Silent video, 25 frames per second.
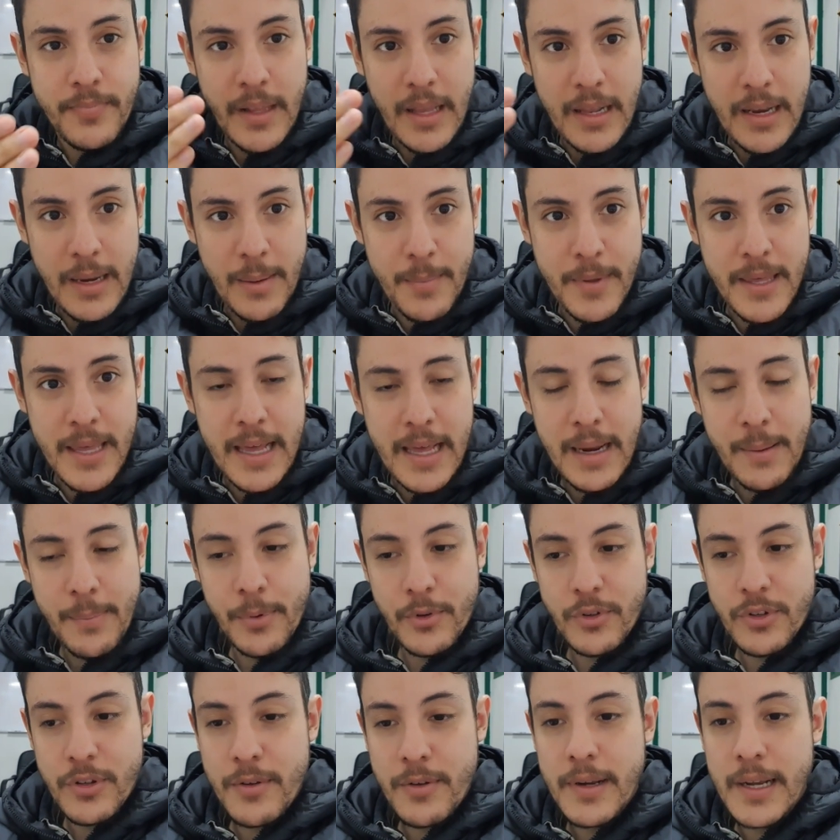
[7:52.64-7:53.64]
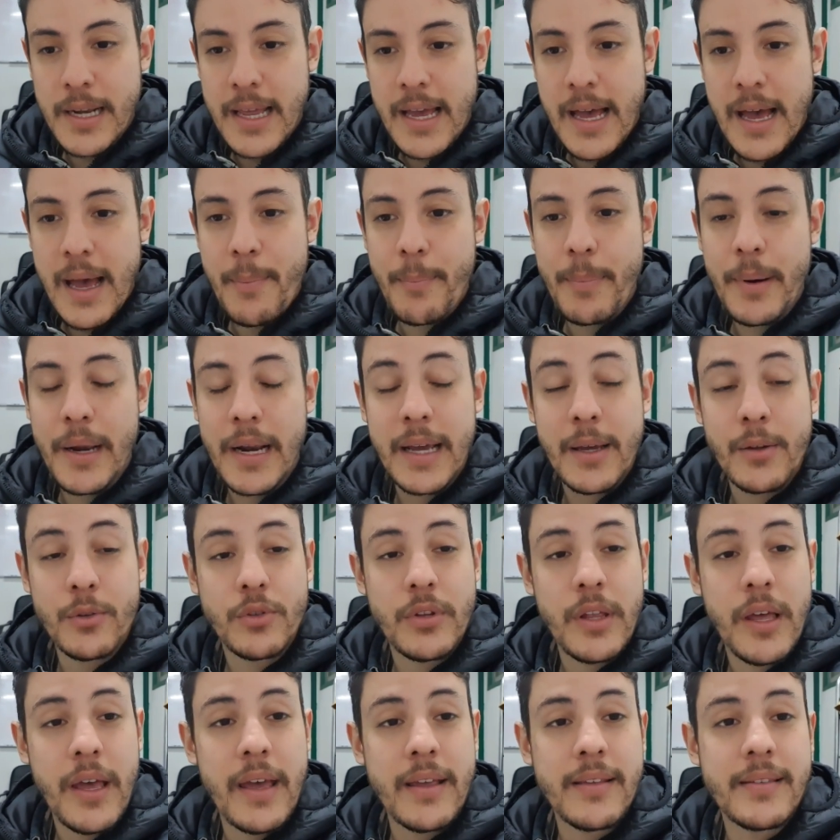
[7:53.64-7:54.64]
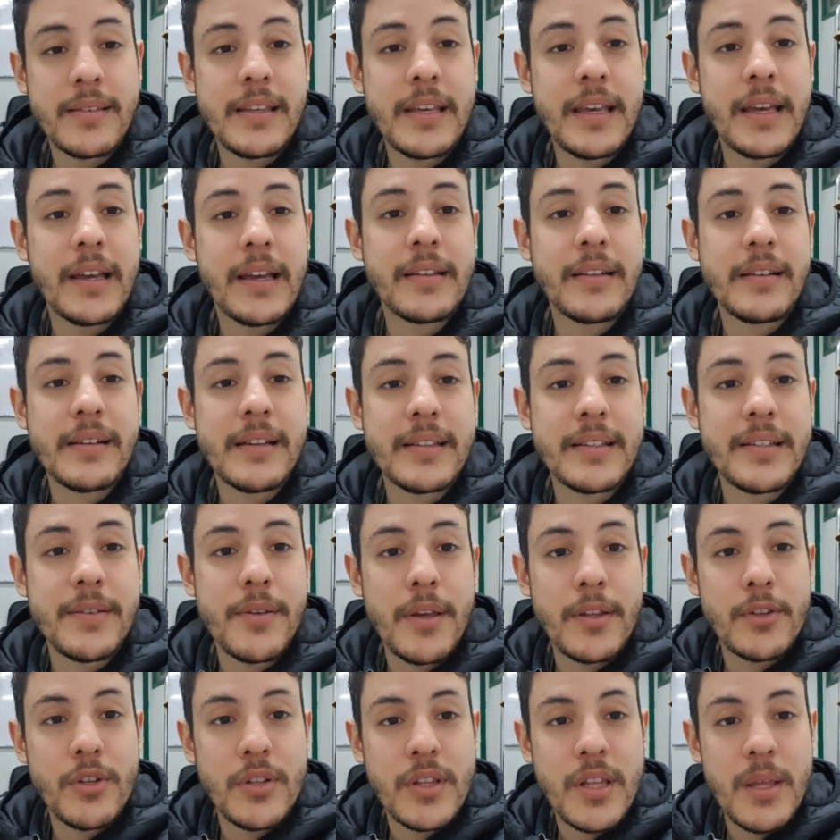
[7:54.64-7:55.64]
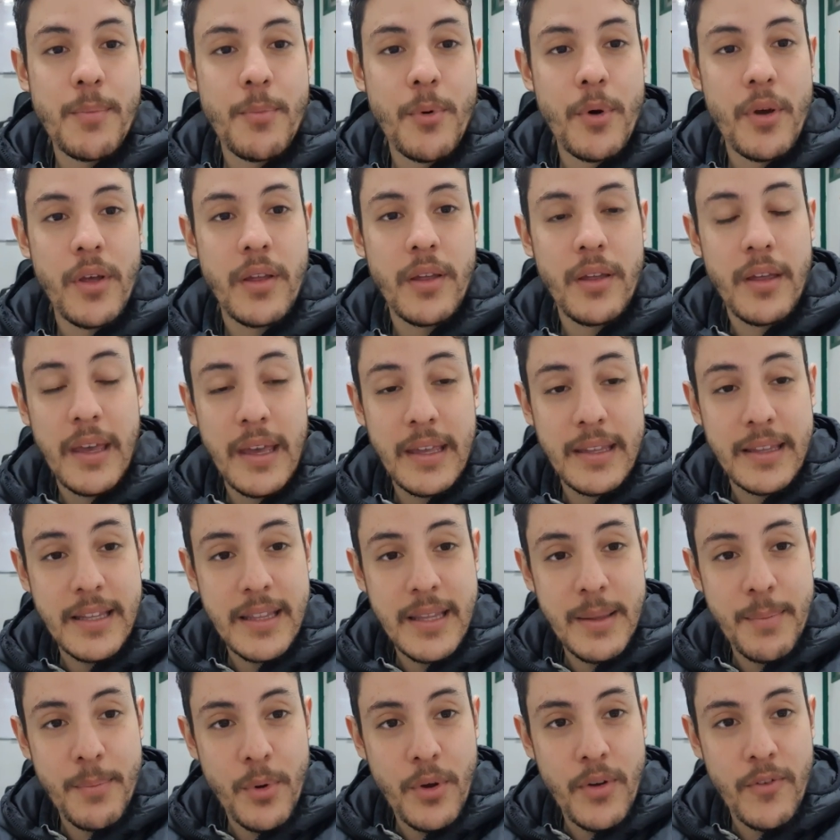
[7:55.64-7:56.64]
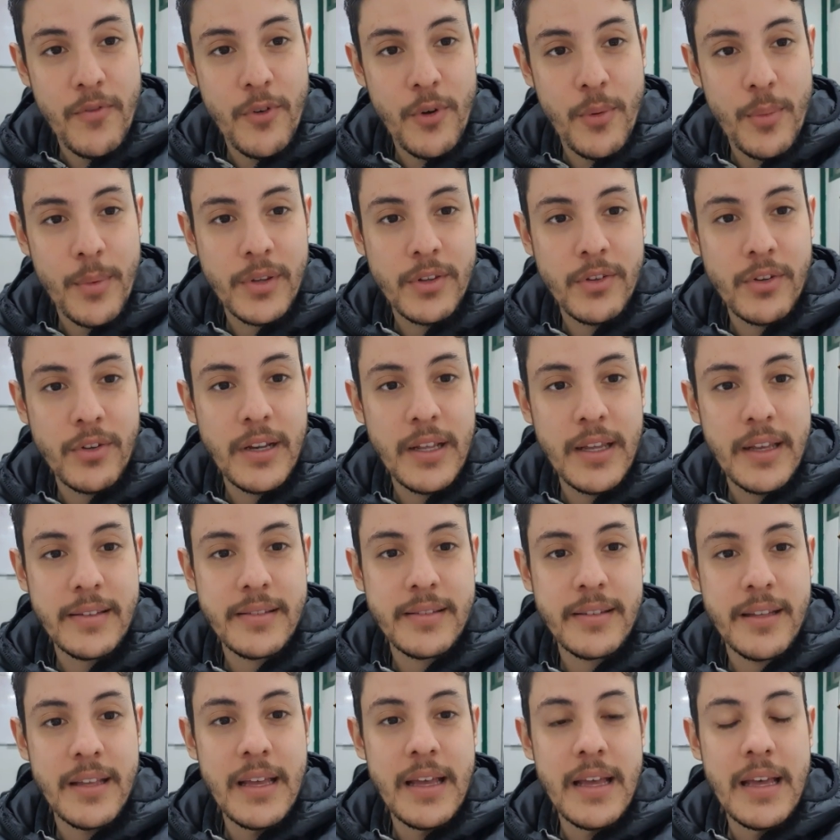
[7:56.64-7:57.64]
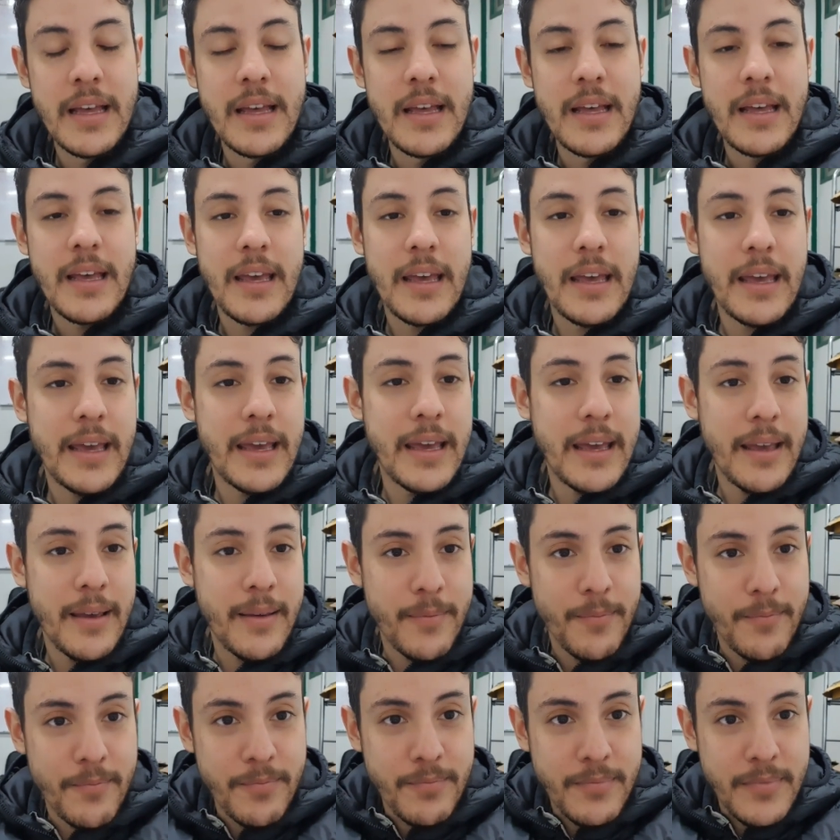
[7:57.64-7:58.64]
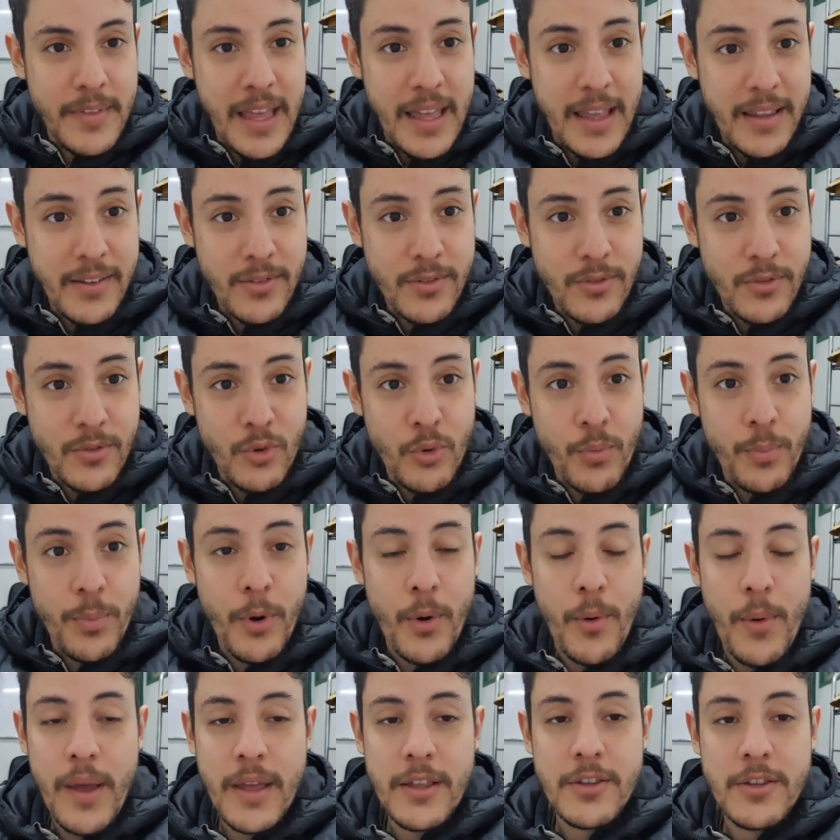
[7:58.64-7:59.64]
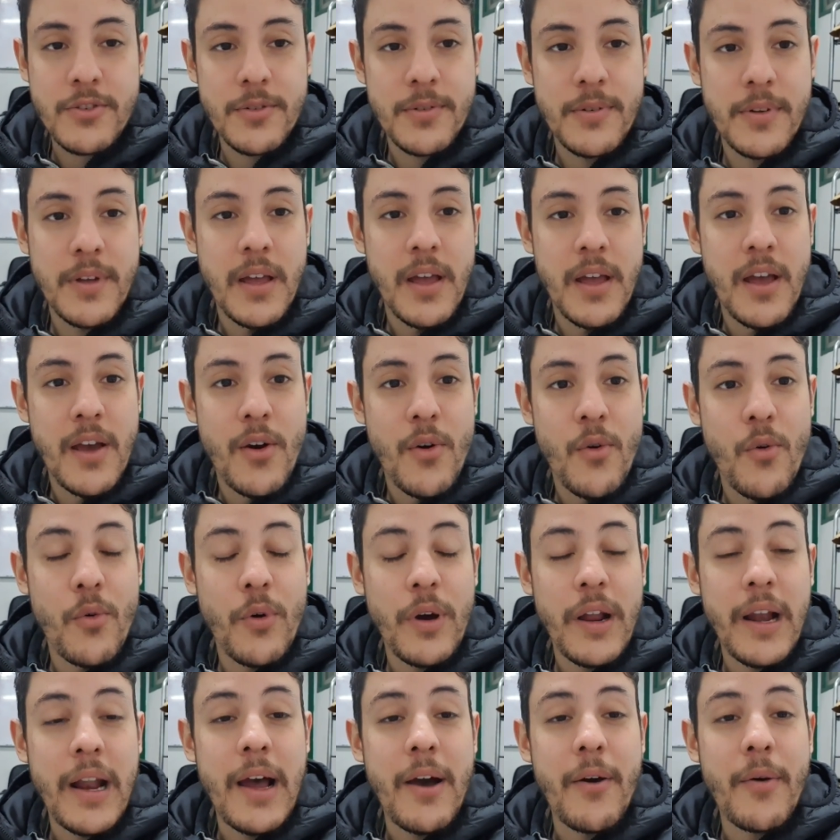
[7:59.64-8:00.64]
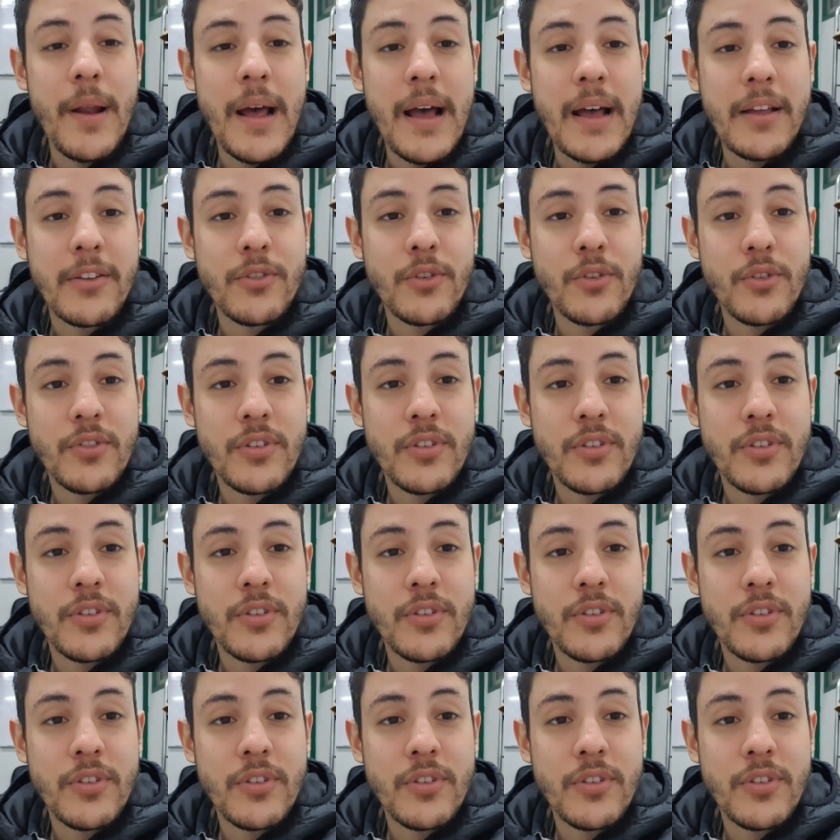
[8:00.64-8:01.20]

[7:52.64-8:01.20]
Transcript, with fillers: en la medida de las posibilidades, para que ustedes sigan recibiendo este tipo de, este informaciones eh, de su provecho. Un gran abrazo,